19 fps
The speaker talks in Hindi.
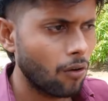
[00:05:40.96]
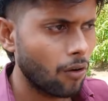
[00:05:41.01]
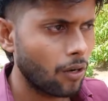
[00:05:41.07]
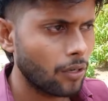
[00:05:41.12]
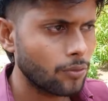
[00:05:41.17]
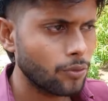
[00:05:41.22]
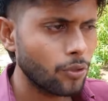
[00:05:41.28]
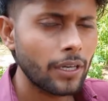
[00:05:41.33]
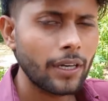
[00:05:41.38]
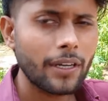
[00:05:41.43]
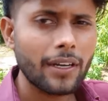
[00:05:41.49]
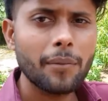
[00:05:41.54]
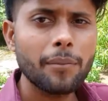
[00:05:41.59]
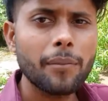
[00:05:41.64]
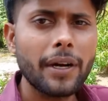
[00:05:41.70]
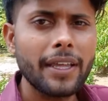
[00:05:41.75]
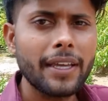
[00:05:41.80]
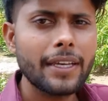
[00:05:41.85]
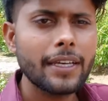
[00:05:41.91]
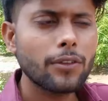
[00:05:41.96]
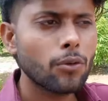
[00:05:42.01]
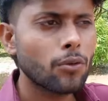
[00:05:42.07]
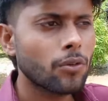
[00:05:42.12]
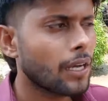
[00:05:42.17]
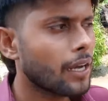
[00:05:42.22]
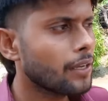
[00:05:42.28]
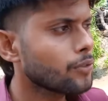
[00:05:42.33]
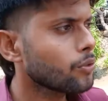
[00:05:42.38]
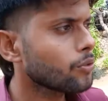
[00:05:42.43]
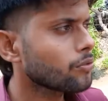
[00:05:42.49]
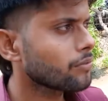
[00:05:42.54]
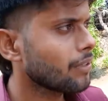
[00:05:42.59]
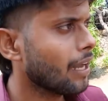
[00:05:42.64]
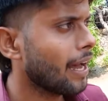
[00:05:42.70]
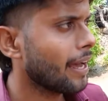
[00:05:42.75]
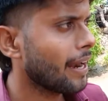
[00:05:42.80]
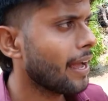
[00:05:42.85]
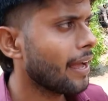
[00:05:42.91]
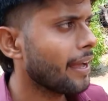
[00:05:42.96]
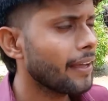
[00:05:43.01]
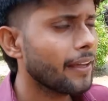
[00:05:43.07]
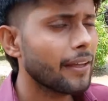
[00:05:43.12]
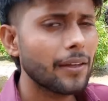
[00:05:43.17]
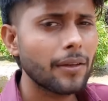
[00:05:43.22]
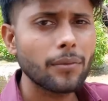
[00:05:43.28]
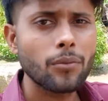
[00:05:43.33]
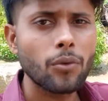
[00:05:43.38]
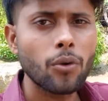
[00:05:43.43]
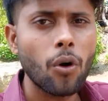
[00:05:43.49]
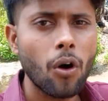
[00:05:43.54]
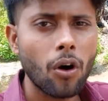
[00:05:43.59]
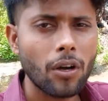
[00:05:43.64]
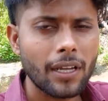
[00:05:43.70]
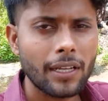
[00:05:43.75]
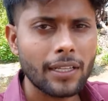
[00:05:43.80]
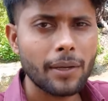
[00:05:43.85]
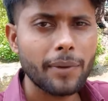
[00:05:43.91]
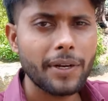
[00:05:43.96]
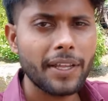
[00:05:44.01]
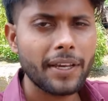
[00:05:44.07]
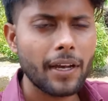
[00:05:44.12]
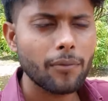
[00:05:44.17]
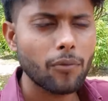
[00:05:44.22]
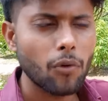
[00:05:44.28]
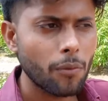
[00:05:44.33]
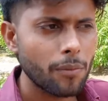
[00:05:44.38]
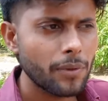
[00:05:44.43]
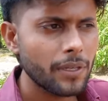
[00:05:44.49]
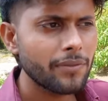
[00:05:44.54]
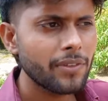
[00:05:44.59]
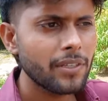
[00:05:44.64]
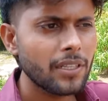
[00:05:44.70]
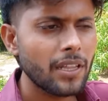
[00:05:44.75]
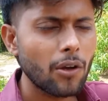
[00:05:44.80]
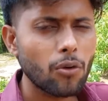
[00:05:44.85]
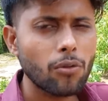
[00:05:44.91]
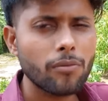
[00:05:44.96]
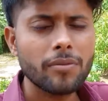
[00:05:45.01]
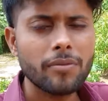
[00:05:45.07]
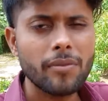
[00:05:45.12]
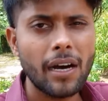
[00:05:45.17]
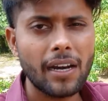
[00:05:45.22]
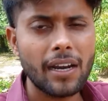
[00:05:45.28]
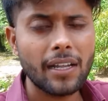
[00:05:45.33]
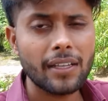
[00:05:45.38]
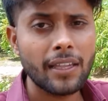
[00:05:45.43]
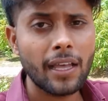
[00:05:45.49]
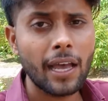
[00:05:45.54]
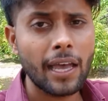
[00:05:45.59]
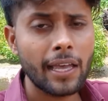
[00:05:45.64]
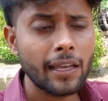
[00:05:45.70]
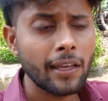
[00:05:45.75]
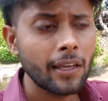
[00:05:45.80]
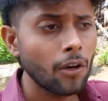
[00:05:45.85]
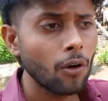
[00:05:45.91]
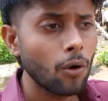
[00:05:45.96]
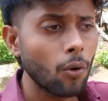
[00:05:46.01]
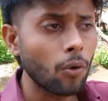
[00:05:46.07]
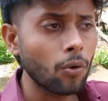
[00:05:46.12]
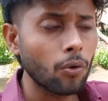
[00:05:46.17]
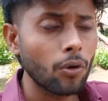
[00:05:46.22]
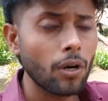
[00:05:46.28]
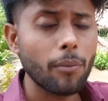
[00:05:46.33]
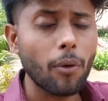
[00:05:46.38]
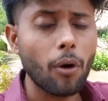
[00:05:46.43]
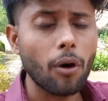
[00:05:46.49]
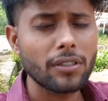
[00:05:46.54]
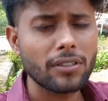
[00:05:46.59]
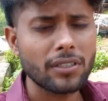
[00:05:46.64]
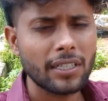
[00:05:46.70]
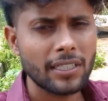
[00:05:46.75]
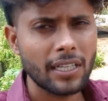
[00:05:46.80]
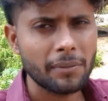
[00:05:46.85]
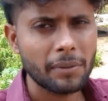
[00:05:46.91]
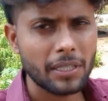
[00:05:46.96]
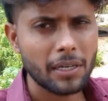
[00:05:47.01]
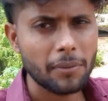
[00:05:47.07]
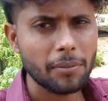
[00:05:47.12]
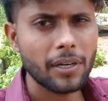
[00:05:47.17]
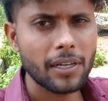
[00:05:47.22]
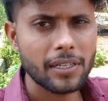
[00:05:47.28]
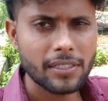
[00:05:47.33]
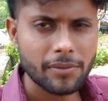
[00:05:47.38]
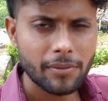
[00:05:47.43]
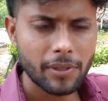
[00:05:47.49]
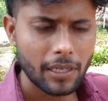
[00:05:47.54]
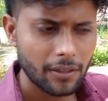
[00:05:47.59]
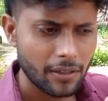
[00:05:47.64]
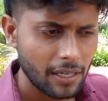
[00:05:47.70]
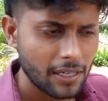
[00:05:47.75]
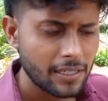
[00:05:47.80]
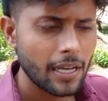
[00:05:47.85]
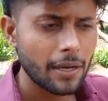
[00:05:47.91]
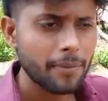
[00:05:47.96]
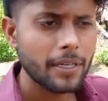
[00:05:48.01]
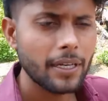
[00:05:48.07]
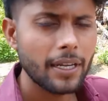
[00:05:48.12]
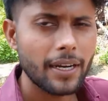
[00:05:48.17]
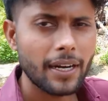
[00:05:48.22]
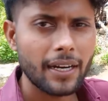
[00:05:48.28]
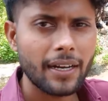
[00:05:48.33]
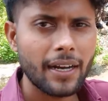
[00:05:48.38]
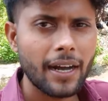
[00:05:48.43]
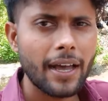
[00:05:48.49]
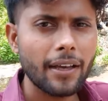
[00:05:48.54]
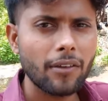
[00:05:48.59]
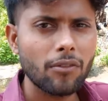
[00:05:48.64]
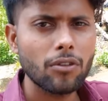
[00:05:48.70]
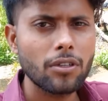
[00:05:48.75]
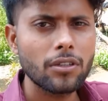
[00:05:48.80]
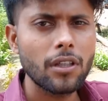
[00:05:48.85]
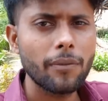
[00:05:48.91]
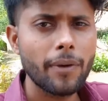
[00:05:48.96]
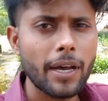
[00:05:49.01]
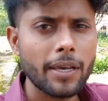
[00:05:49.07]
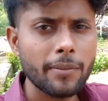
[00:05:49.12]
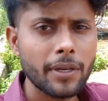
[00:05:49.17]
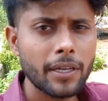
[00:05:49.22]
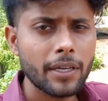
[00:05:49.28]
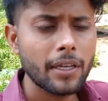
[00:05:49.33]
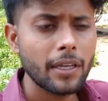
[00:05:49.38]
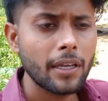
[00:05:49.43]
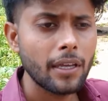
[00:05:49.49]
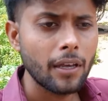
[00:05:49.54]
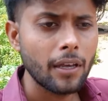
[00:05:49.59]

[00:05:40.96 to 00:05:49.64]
और जो इनकम बढ़ेगी तो उनका जो सहारा है वो और ज़्यादा बढ़ेगा बॉबी भी देखो बीमार रहता है उन्होंने बहुत ज़्यादा मतलब कर्ज कर्जा भी ले रखा है क्योंकि दवाई में